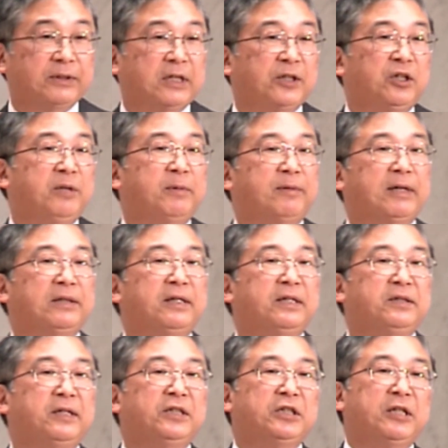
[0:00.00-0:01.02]
例えば
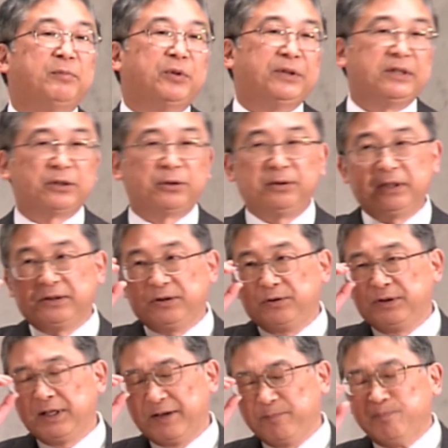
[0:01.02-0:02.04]
私たちでもねそうです
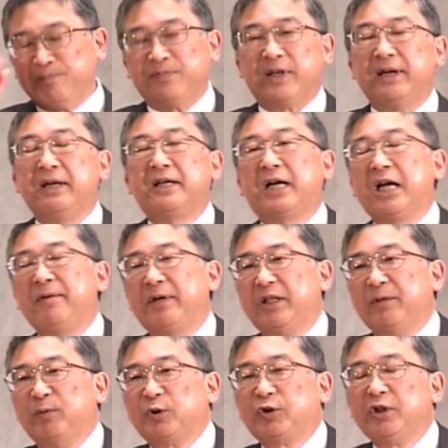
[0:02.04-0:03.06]
よね英会
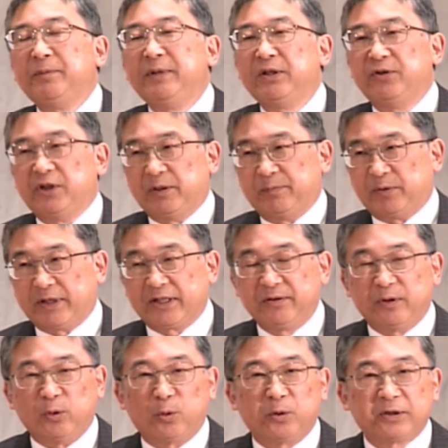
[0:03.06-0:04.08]
話でもスイミングでもあ
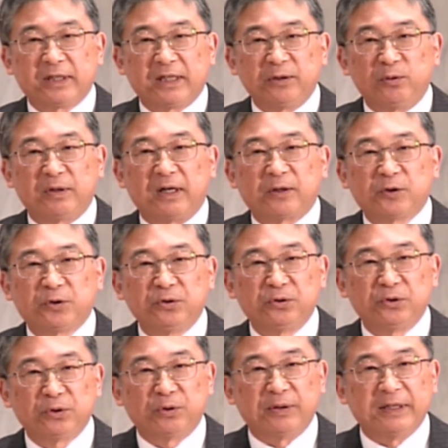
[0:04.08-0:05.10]
るいはお子さんの学
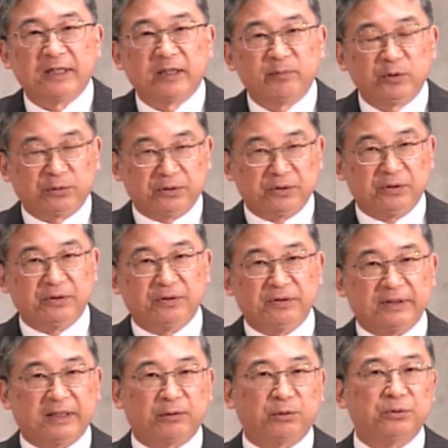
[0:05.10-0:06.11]
習塾を選ぶというふ
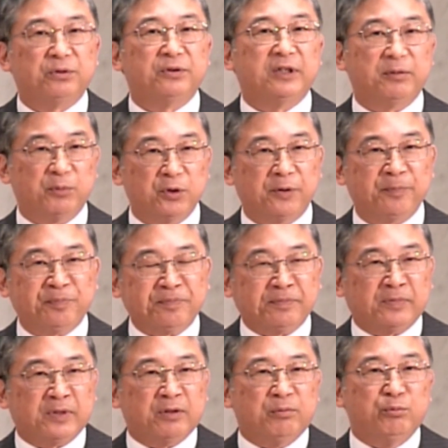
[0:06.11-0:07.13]
うなことでも
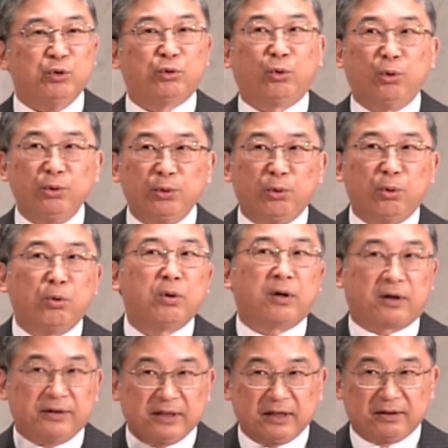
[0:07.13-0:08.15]
向こうの方
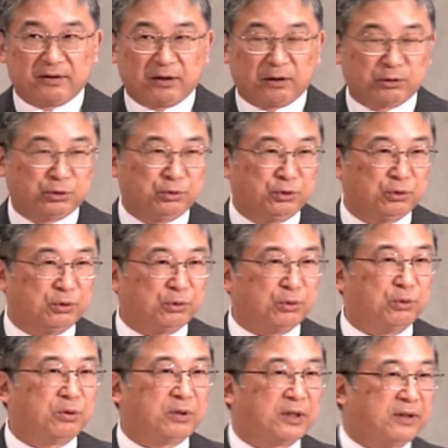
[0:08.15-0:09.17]
からね学習塾
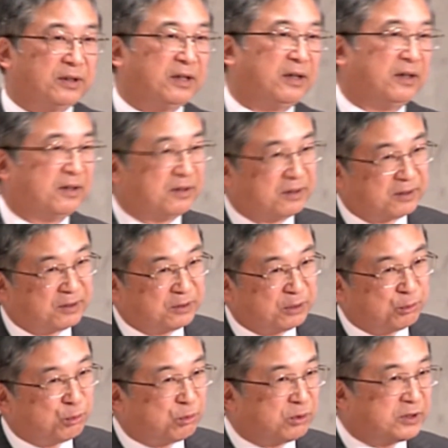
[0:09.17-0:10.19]
の方からねあな
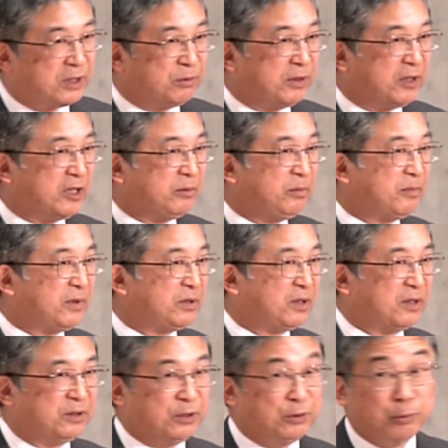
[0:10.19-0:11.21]
たのお子さんを選びま
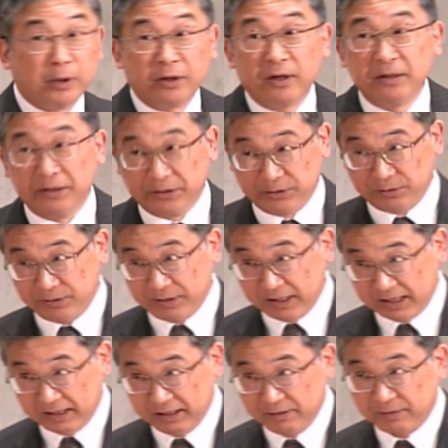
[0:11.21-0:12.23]
したって言わないですよ
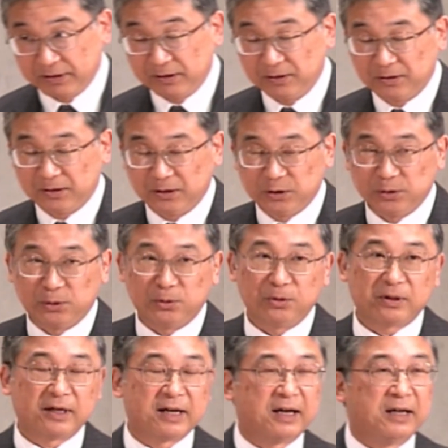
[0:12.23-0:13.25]
ね私たちの
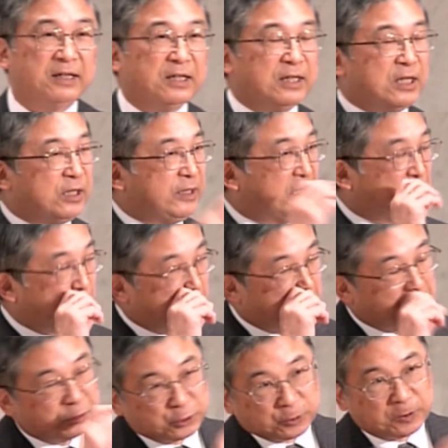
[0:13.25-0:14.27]
方からいやど
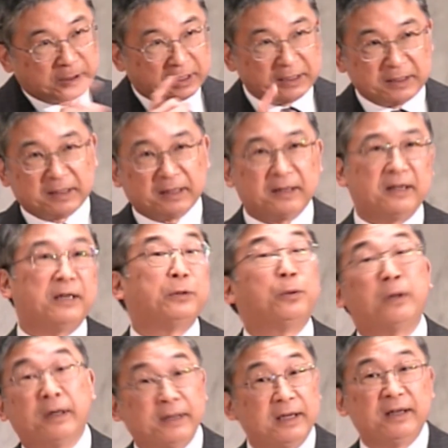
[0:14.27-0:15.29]
この塾がいいかな
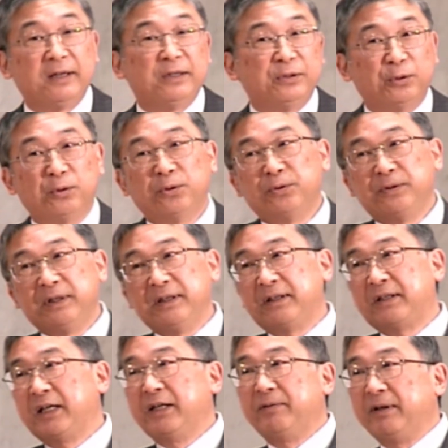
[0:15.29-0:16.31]
とかねどこの
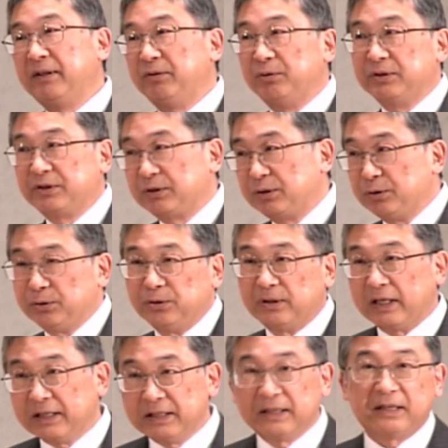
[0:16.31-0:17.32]
英会話の
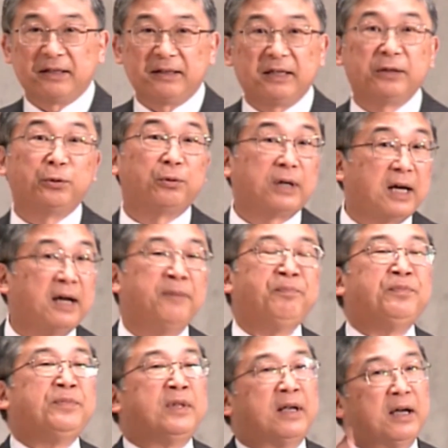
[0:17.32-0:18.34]
スクールがいいかなと
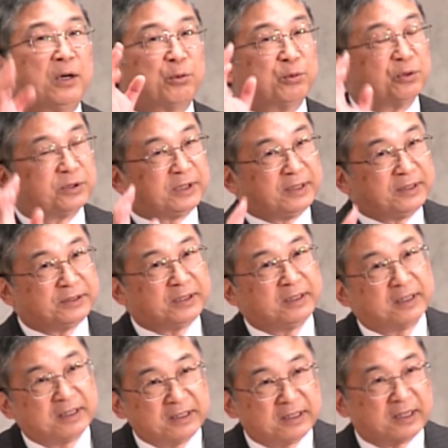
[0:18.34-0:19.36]
かあこの先
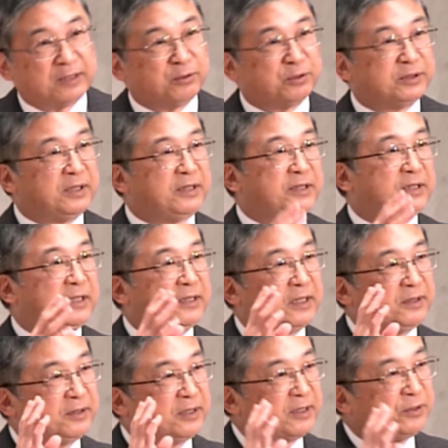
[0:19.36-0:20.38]
生がいいかあの先生
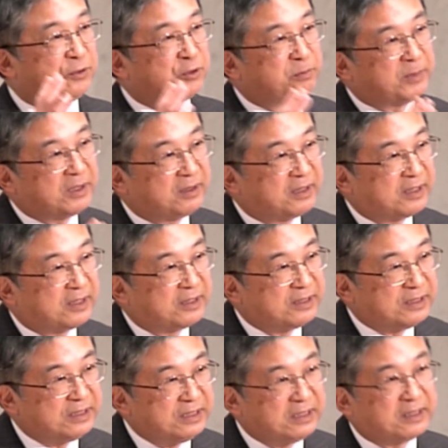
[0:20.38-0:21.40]
だったら評判
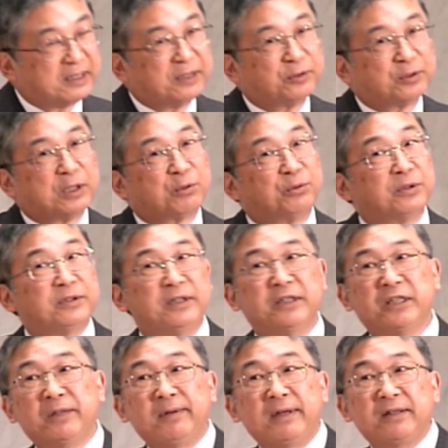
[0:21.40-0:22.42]
がいいからとかこの
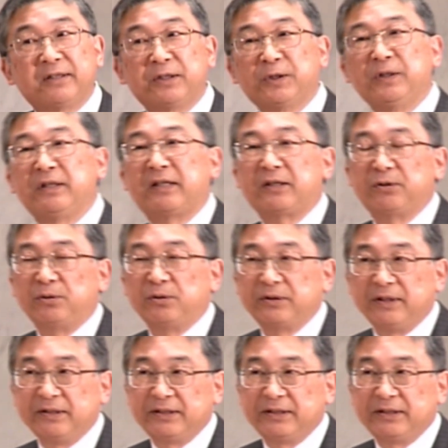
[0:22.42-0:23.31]
先生は優しいからその先